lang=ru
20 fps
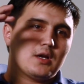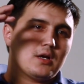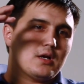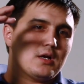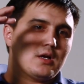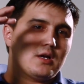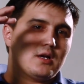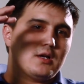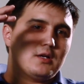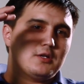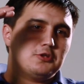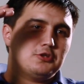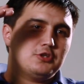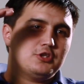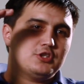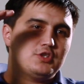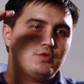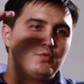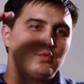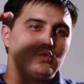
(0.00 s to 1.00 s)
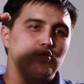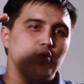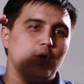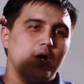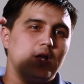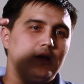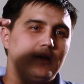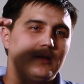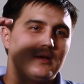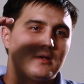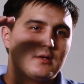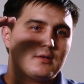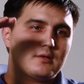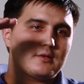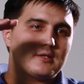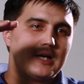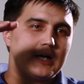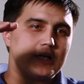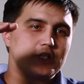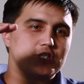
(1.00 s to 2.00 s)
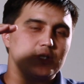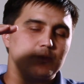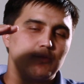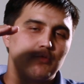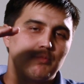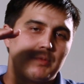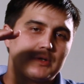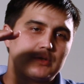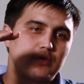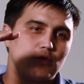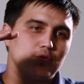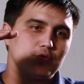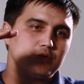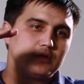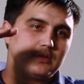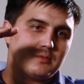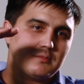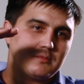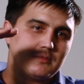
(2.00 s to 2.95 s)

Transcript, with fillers: а, индивидуально каждому подход